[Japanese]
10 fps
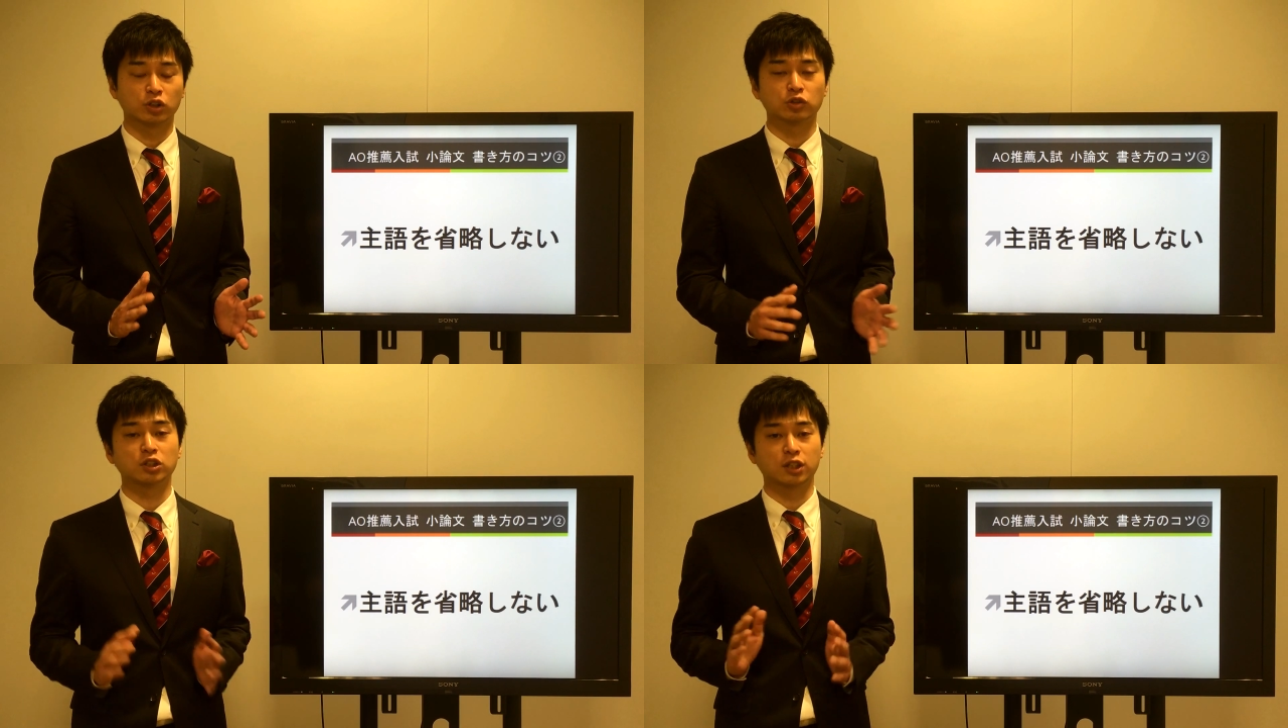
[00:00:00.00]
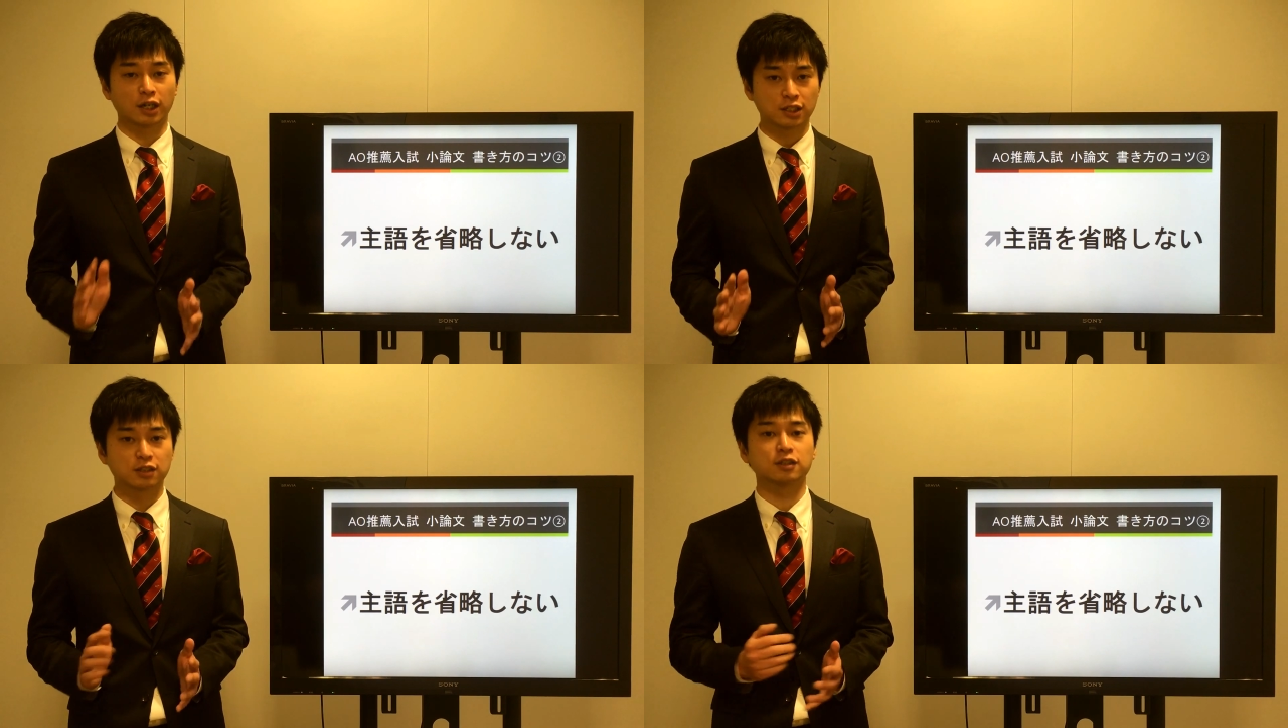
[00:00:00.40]
非常に
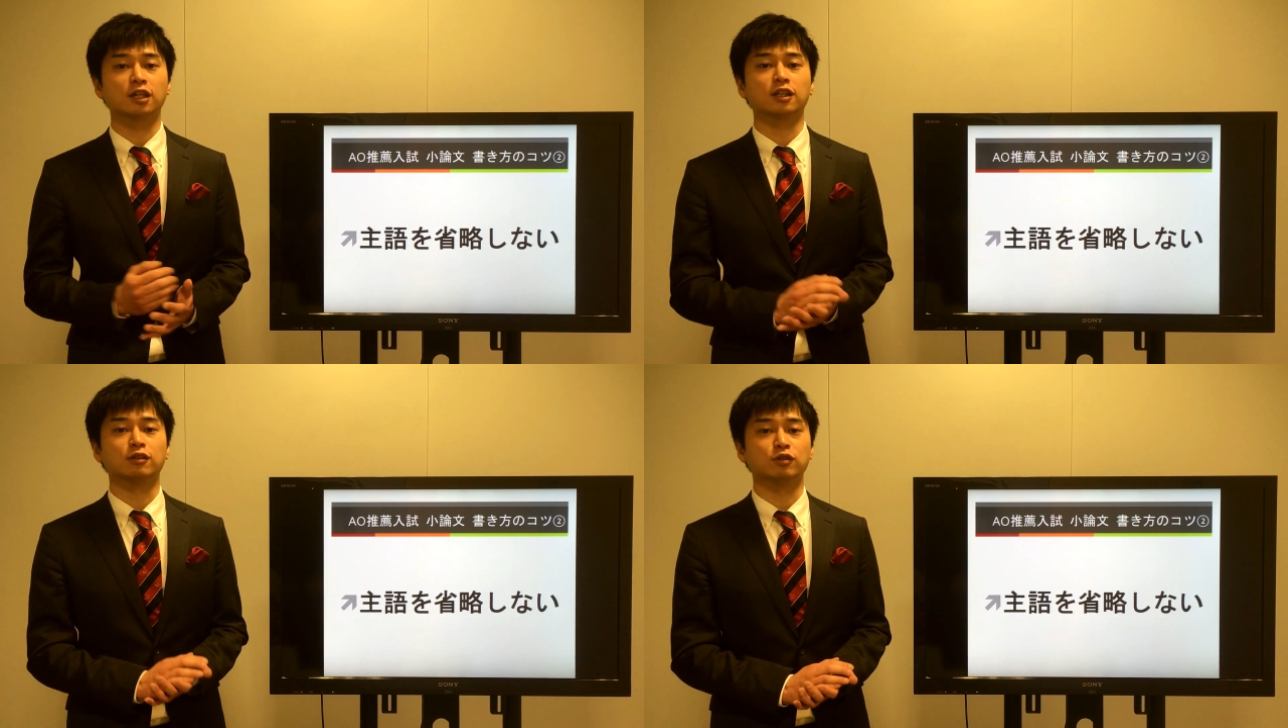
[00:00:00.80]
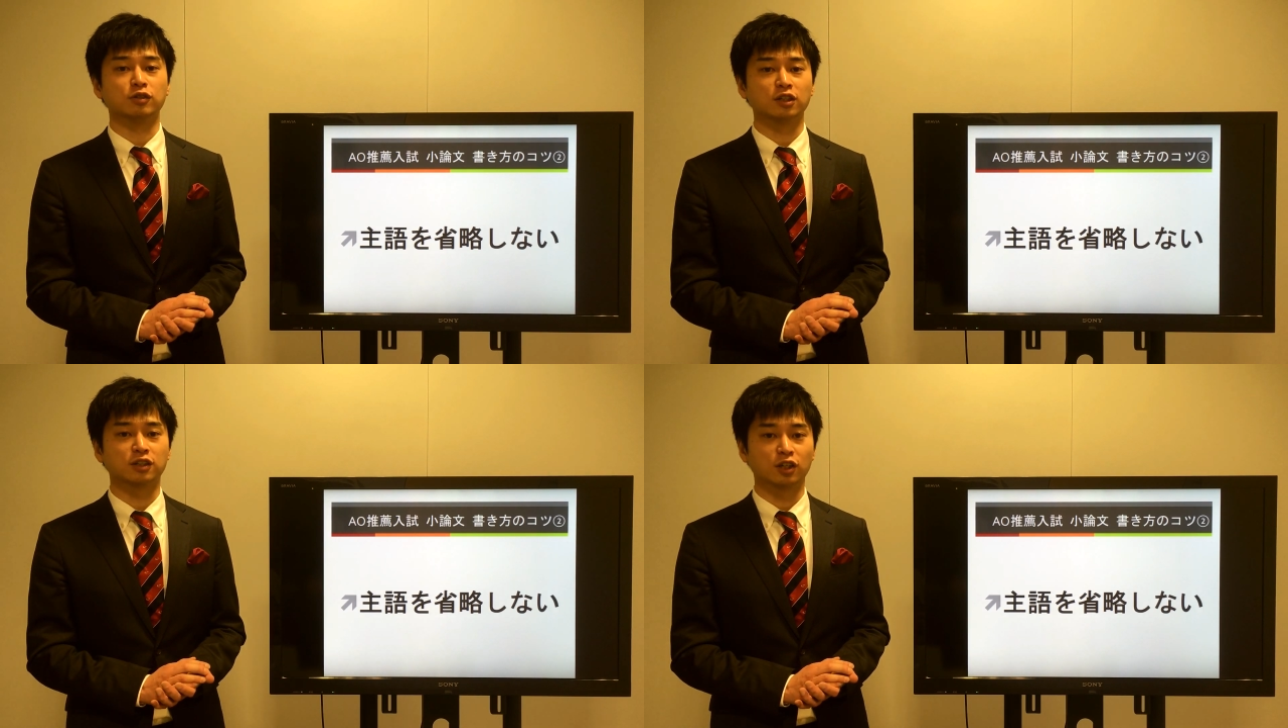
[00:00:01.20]
大切になってくる
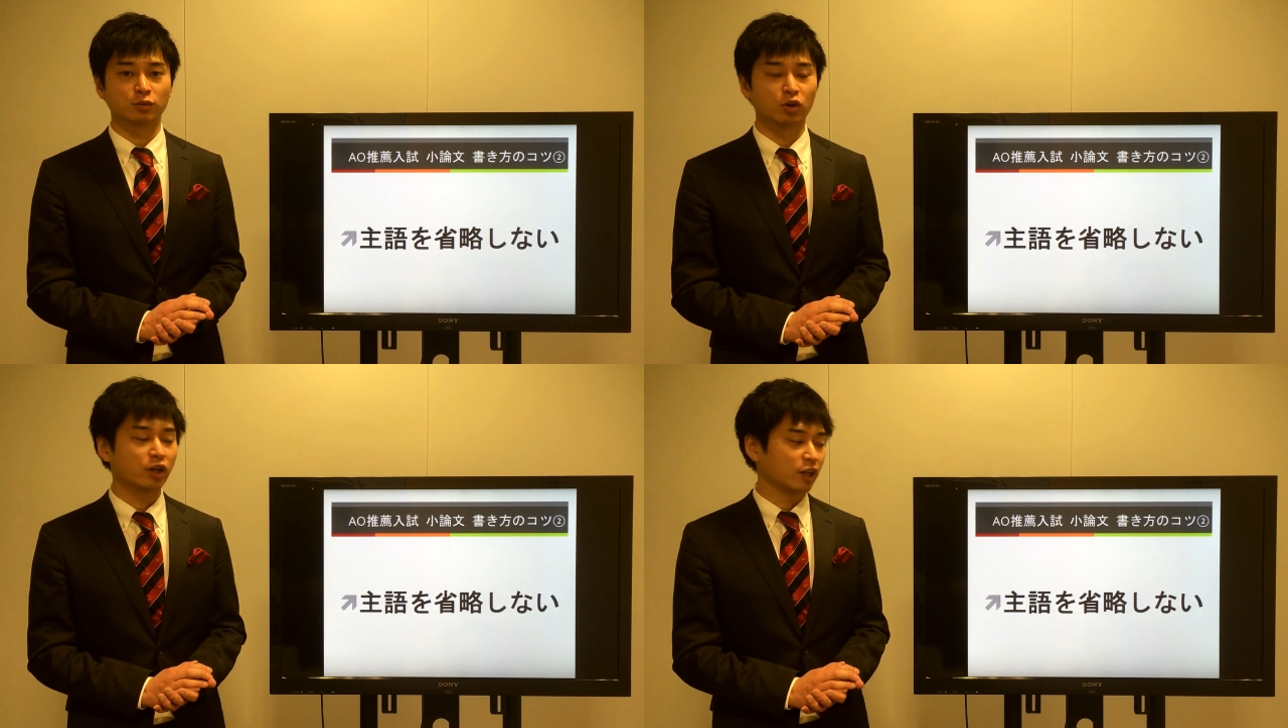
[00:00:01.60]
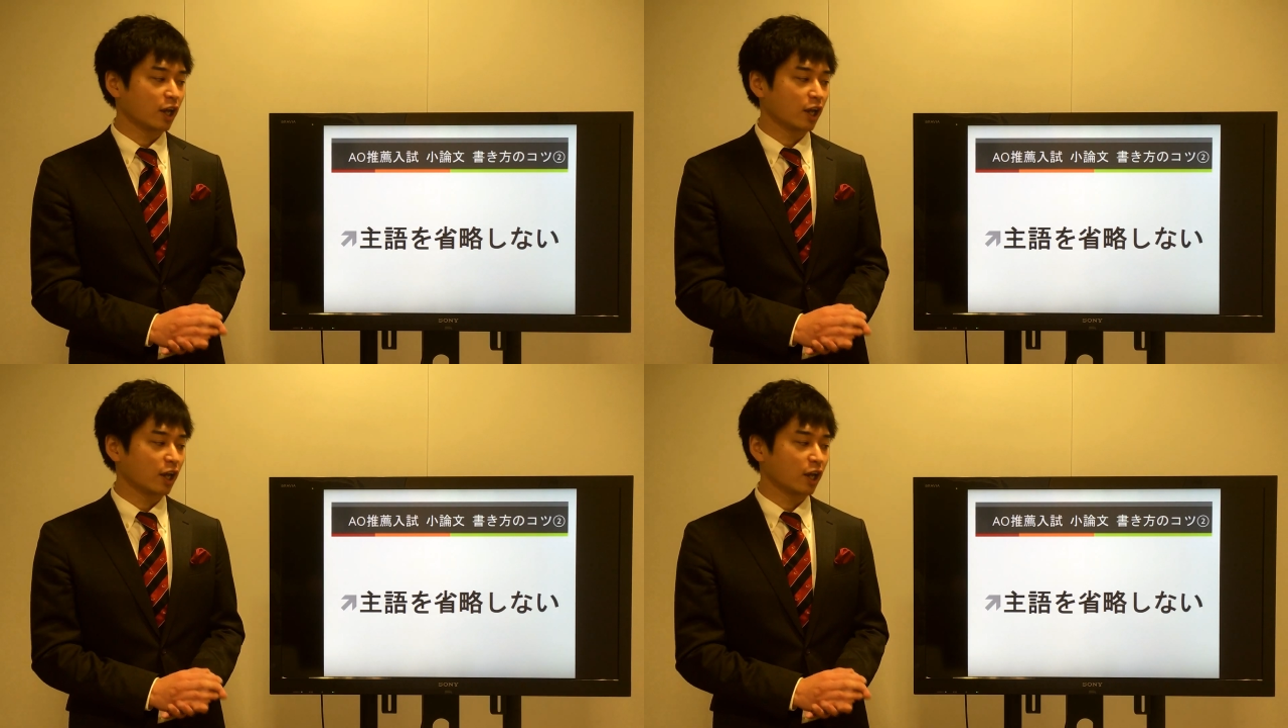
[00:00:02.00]
んですけれども、